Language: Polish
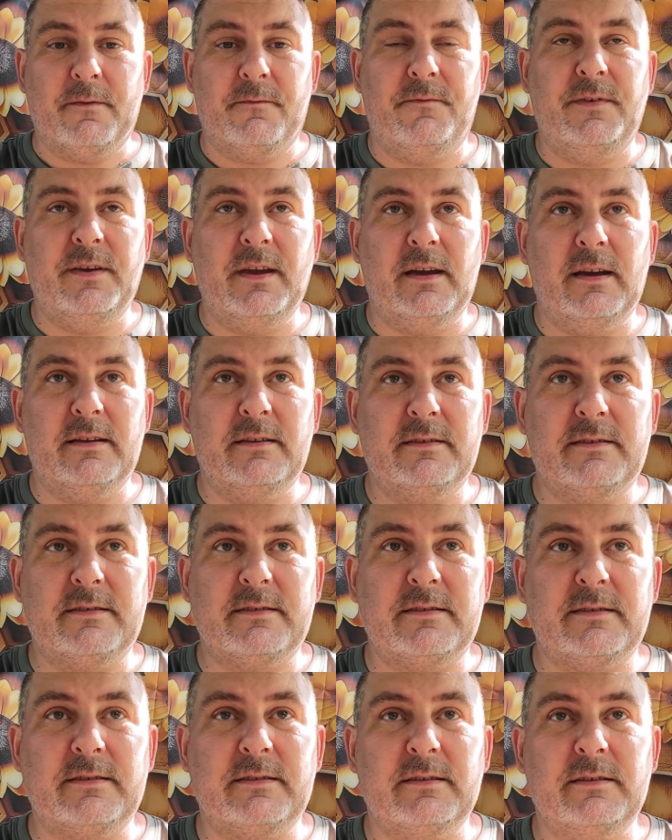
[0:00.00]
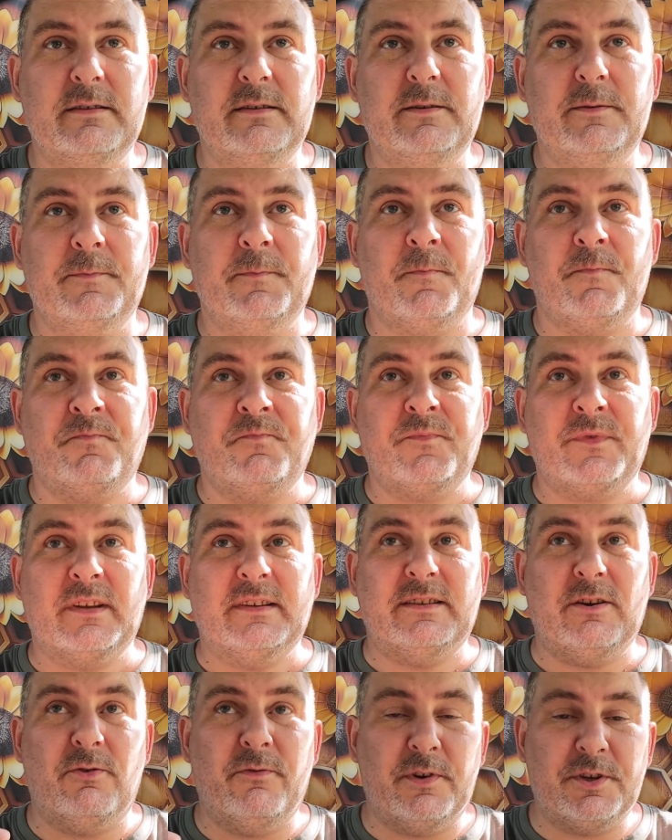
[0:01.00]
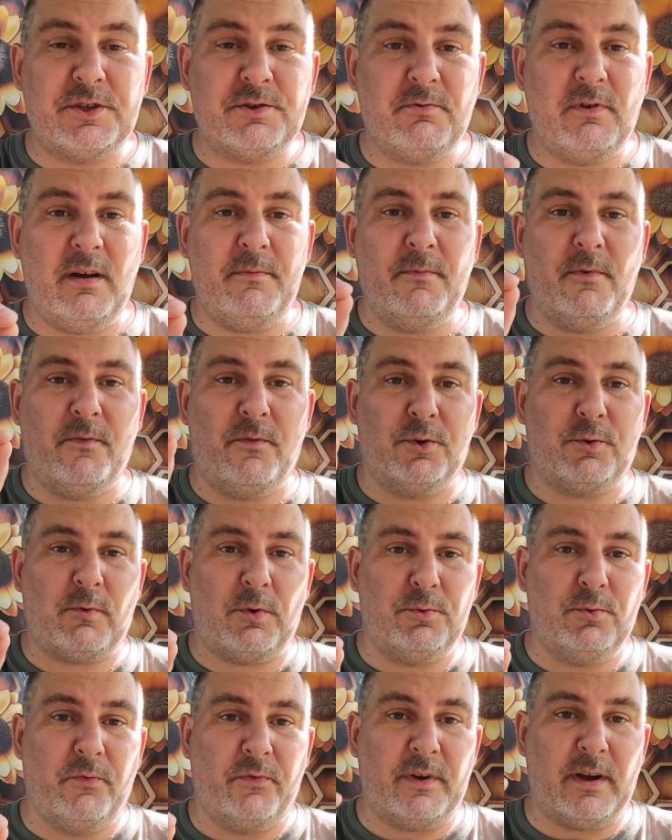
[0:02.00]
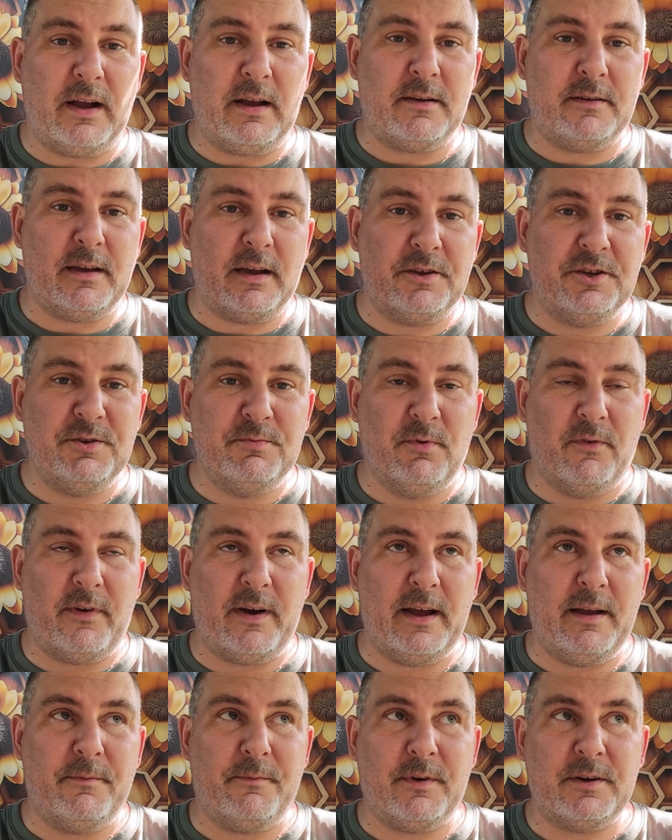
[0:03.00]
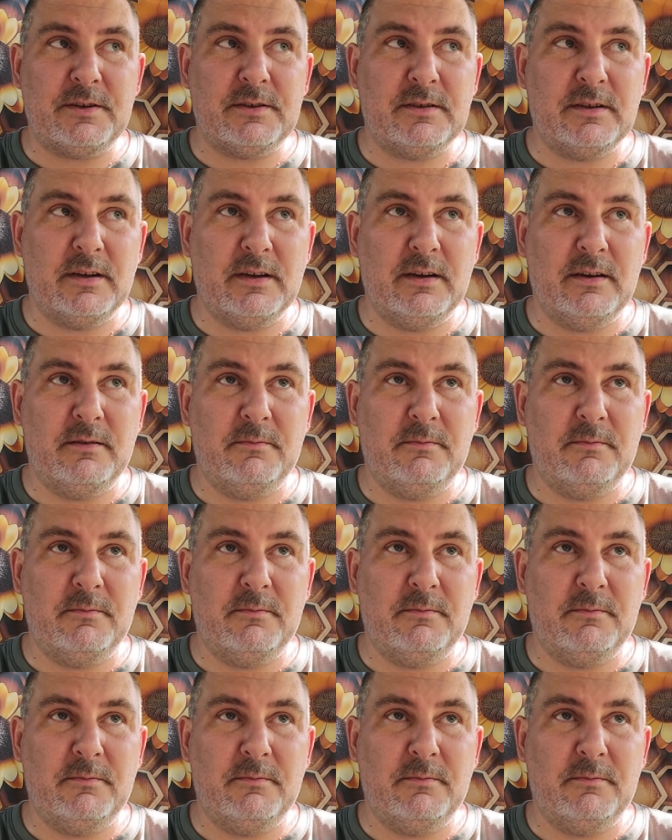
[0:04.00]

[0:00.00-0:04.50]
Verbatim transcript: Więc y, zauważyłem w odkładówkach, jak zimowałem właśnie,